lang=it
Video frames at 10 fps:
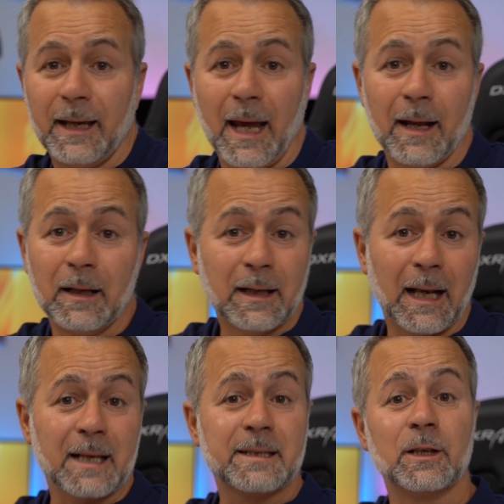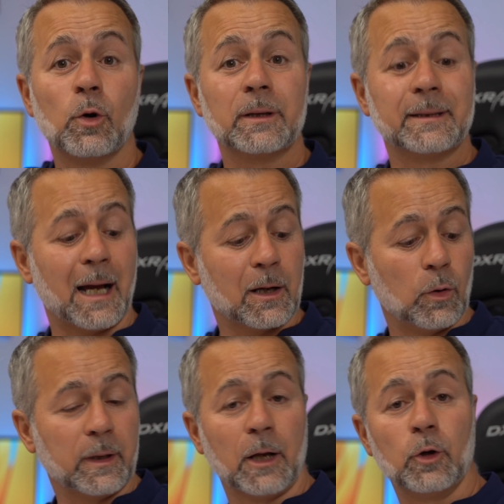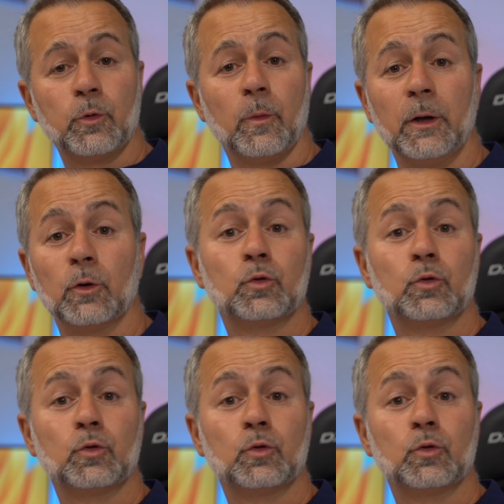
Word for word: che è il classico attacco che hanno più o meno